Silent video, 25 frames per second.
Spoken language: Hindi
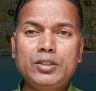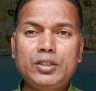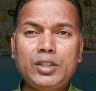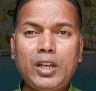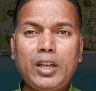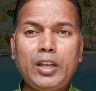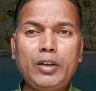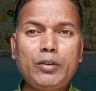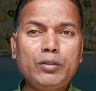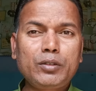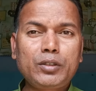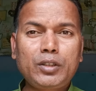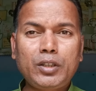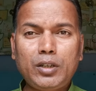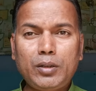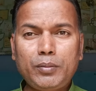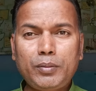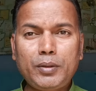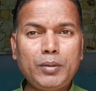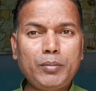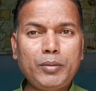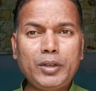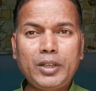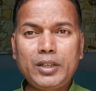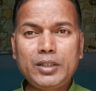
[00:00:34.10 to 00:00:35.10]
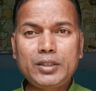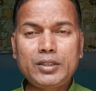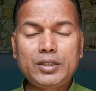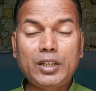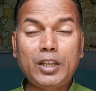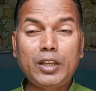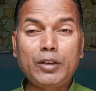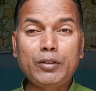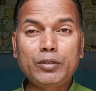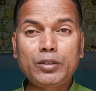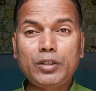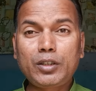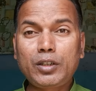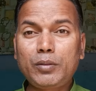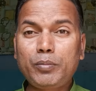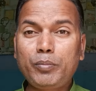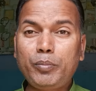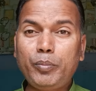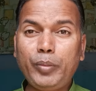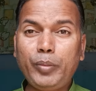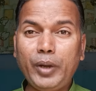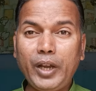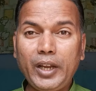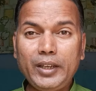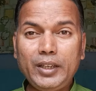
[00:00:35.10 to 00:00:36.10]
चारों तरफ हमारे चारों तरफ
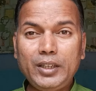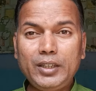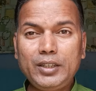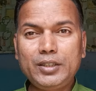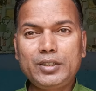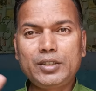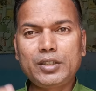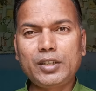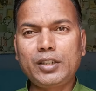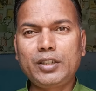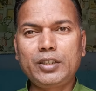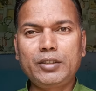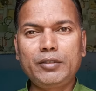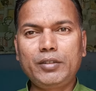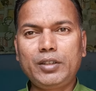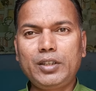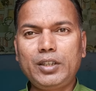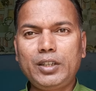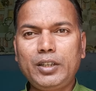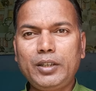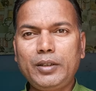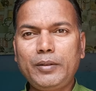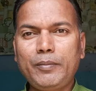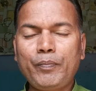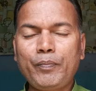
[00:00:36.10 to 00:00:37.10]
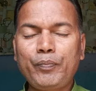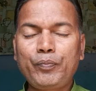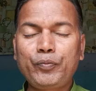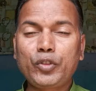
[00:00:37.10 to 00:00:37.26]
पाए ही चलने वाला है